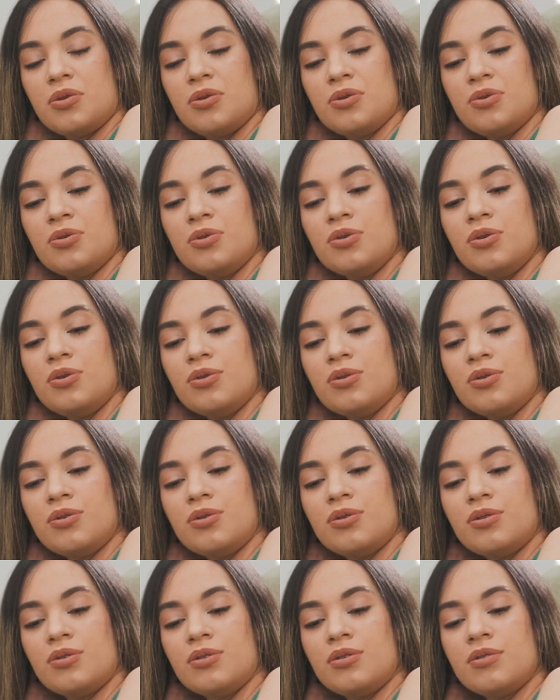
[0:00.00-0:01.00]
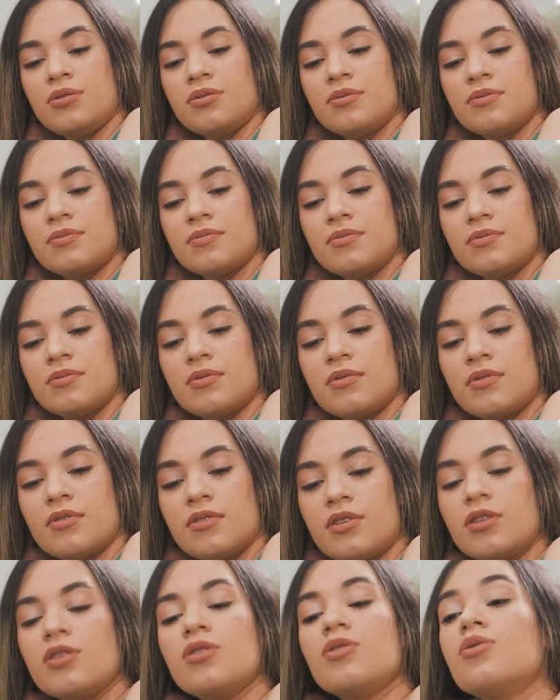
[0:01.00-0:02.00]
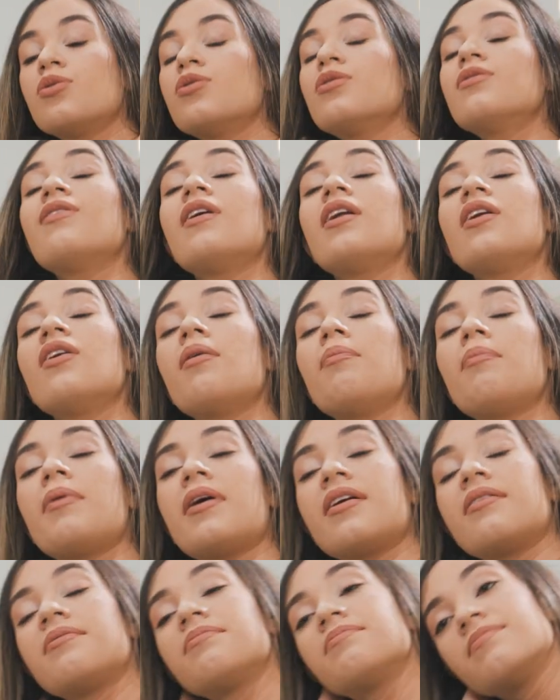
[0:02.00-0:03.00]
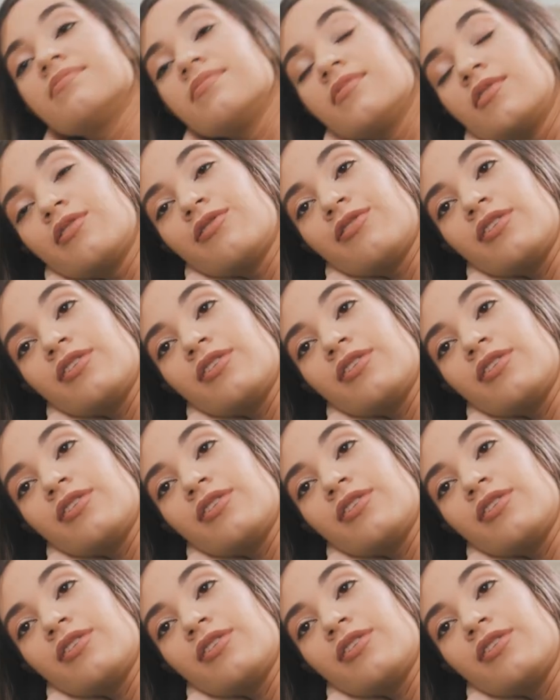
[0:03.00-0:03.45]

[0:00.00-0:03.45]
tudo tudo valeu a pena no